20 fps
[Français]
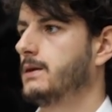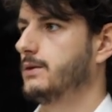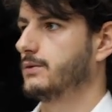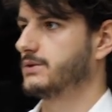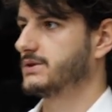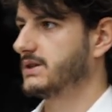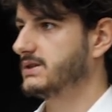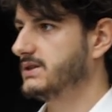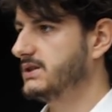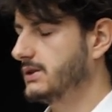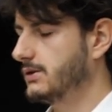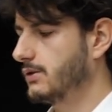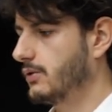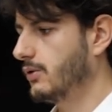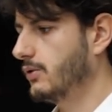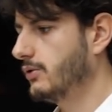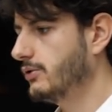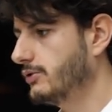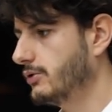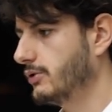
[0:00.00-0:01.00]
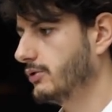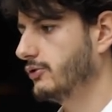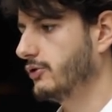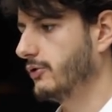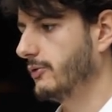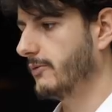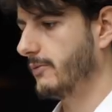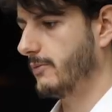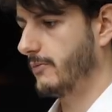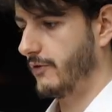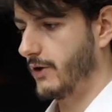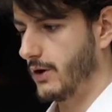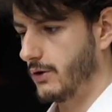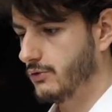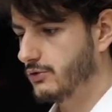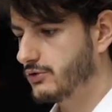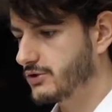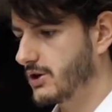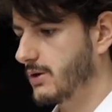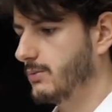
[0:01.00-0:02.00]
Et on s'est dit, au lieu de
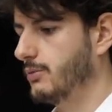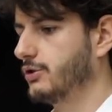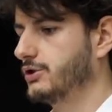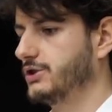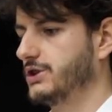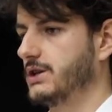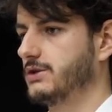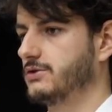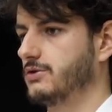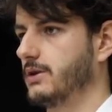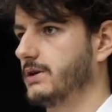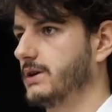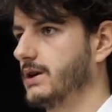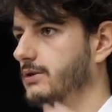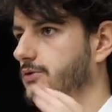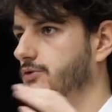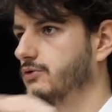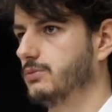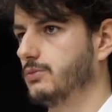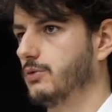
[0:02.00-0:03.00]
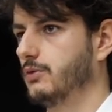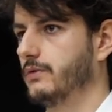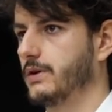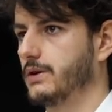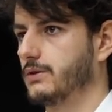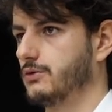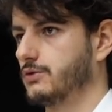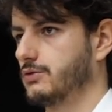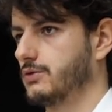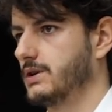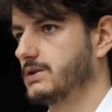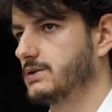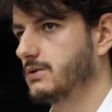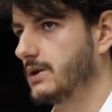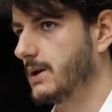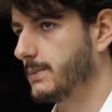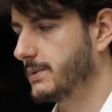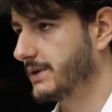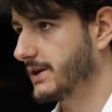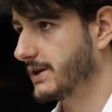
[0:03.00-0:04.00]
faire une seule blockchain sur laquelle tout le monde va construire
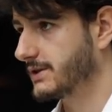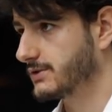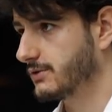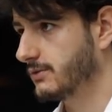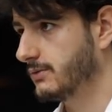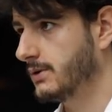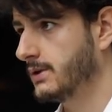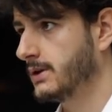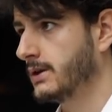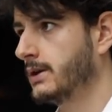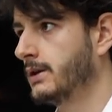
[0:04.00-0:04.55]
son application,